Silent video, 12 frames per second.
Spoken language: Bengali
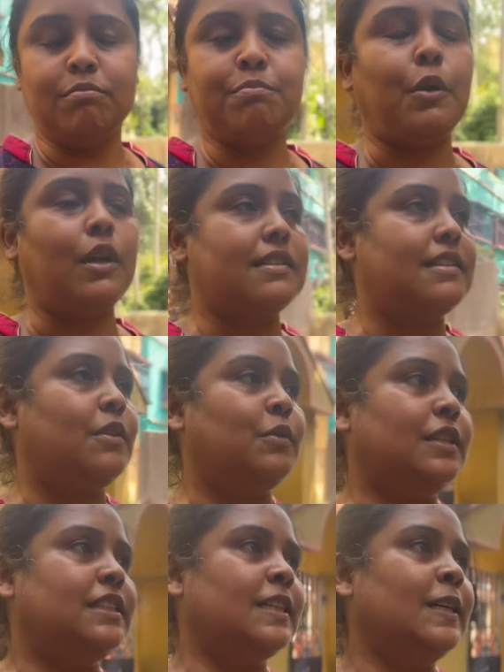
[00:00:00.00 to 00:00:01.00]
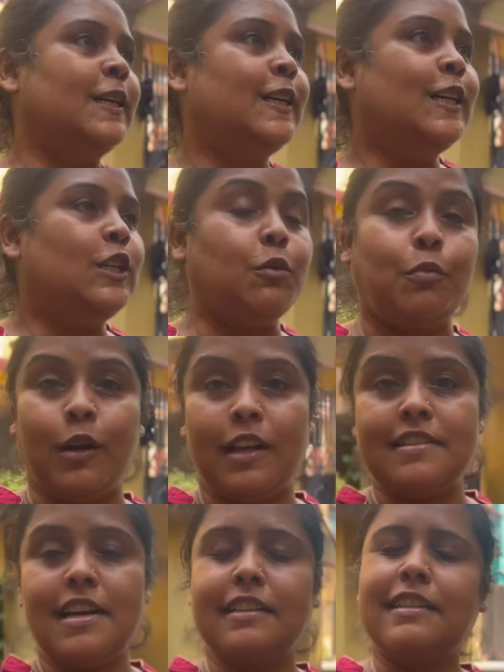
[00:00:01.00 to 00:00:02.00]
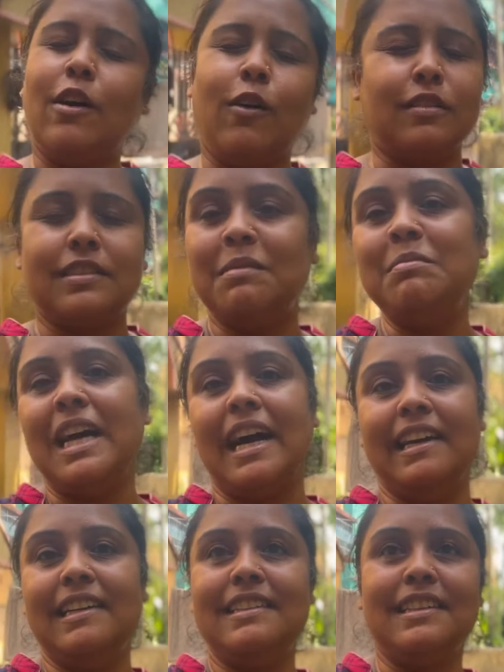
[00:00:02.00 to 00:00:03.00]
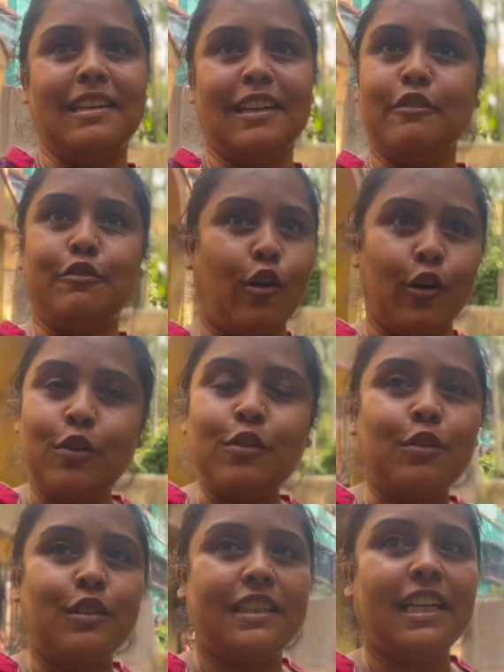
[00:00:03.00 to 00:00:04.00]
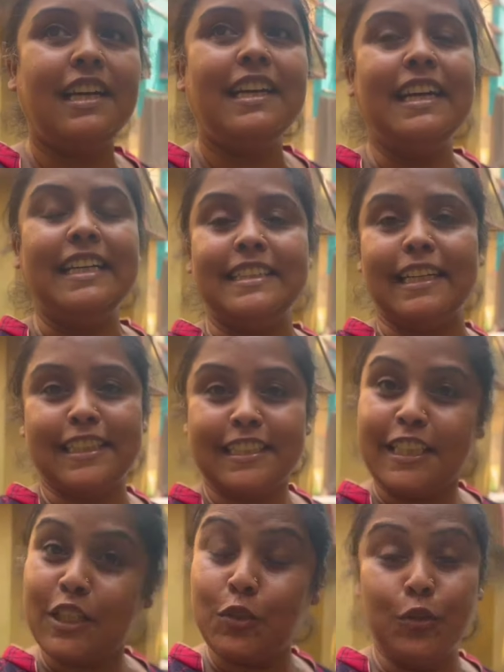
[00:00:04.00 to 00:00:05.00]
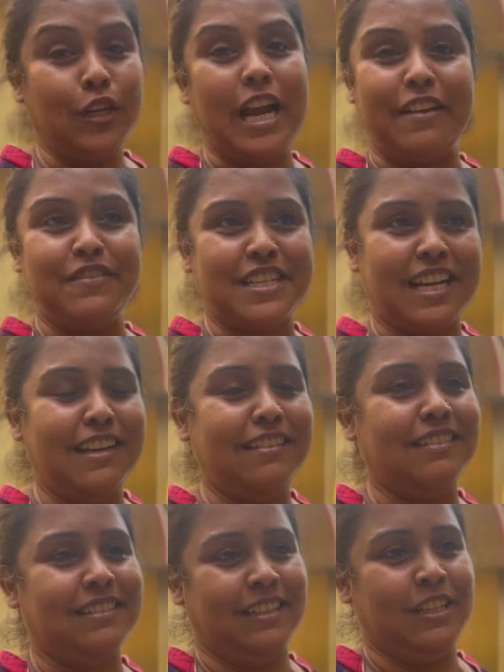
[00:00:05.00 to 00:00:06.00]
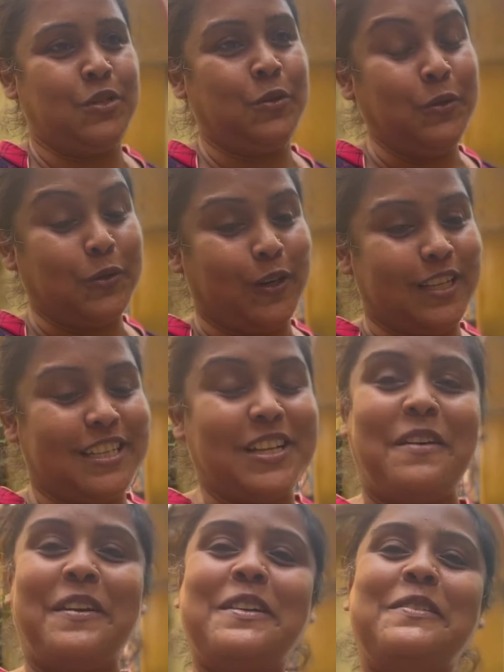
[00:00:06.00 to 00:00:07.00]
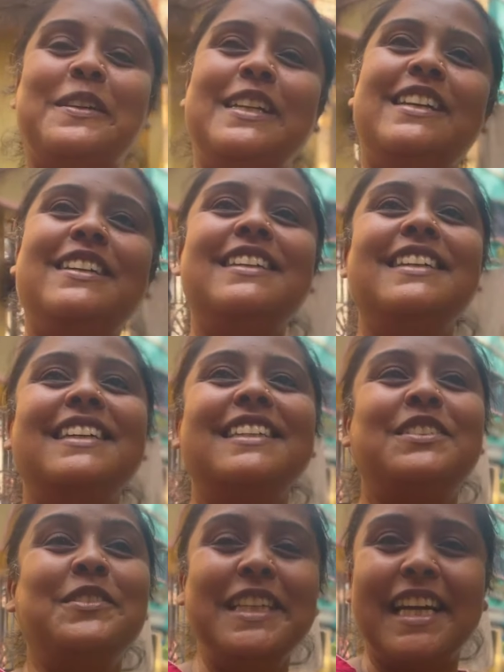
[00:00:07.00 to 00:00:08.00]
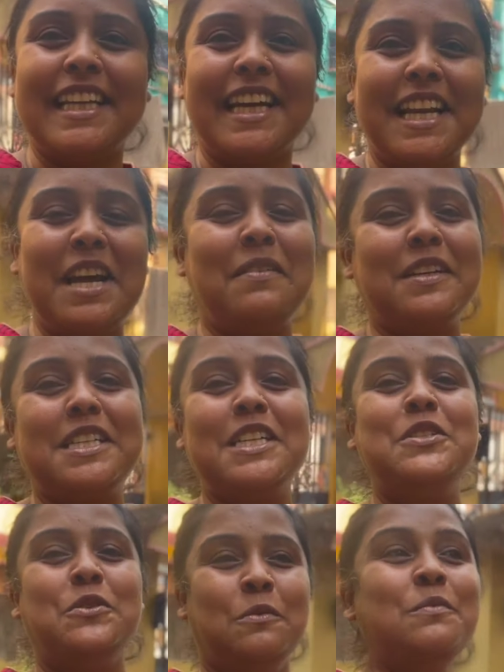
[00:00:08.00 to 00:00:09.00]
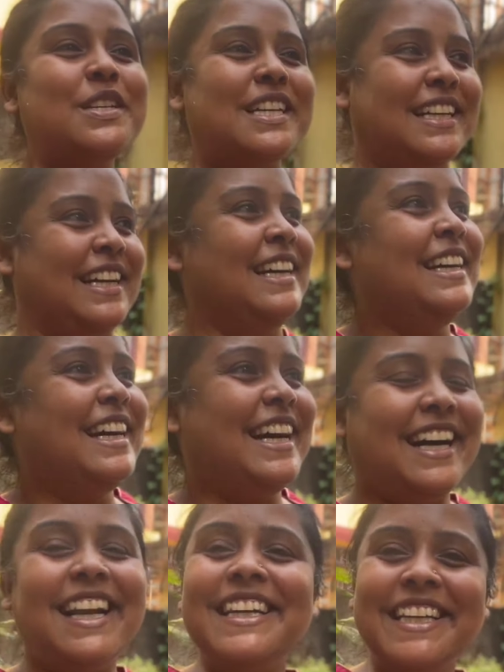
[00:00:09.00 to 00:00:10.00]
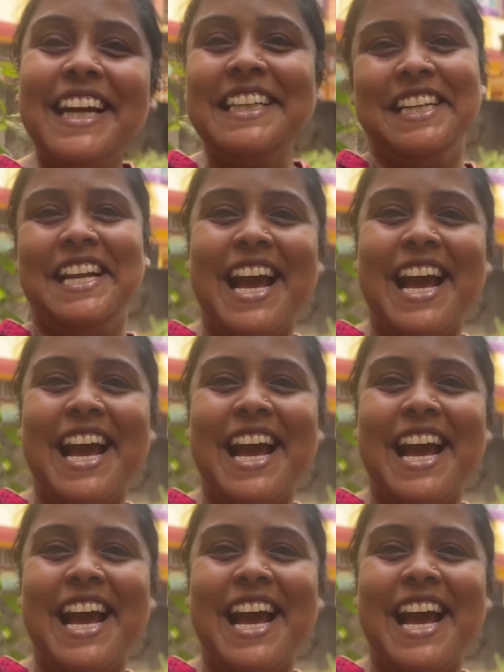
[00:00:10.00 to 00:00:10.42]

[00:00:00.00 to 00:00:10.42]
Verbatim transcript: পলাশদা রয়েছে তো পলাশদা একটা অসাম ডায়েট ফলো করছে তার সাথে একটা গুড লাইফস্টাইল শুরু করেছে তো আমাকে বললো তুই না থাকলে আমার ঠিক জমছে না মানে ঠিক আছে তাহলে